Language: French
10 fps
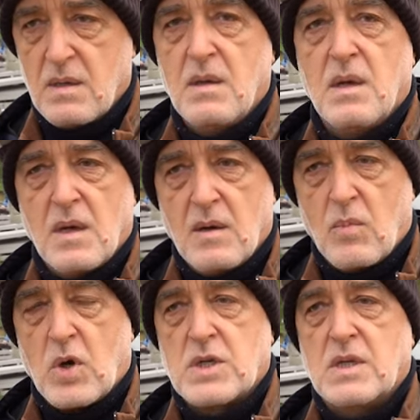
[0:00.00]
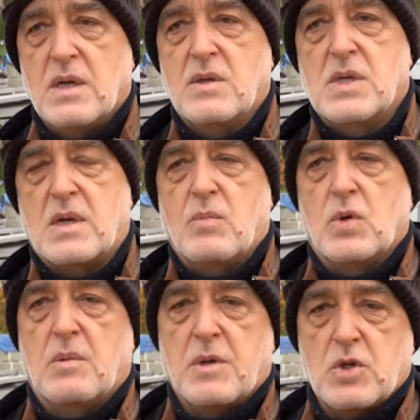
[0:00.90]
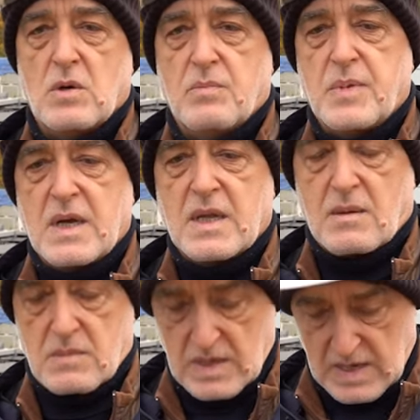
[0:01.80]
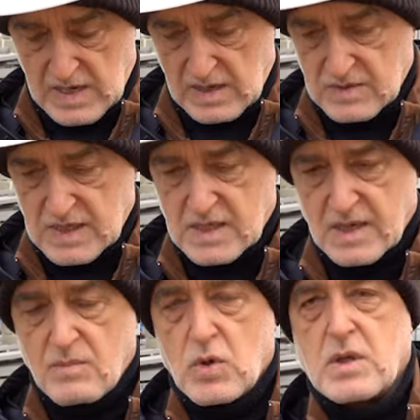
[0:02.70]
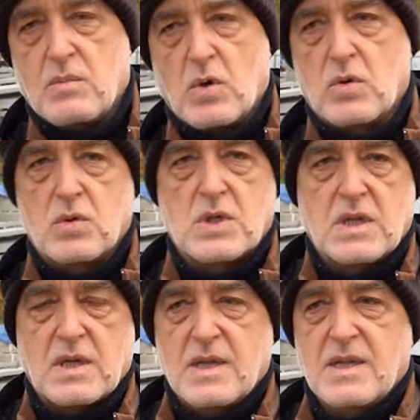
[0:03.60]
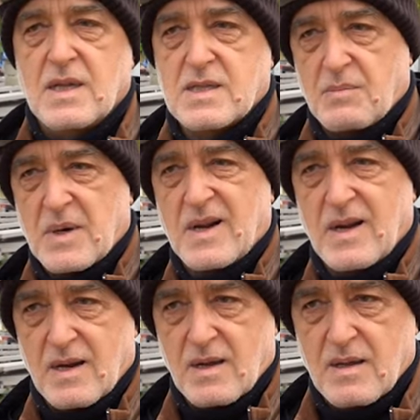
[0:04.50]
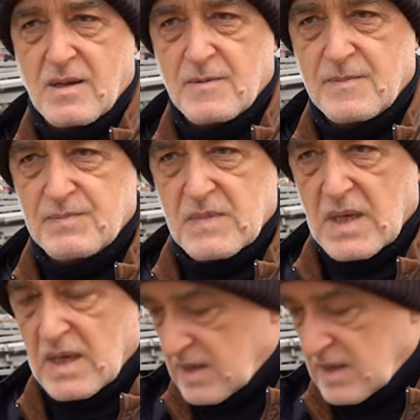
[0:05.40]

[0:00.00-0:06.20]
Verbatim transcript: Alors, euh, quand on me dit que nous travaillons d'une manière euh, incorrecte et qu'on me propose de tout faire différemment,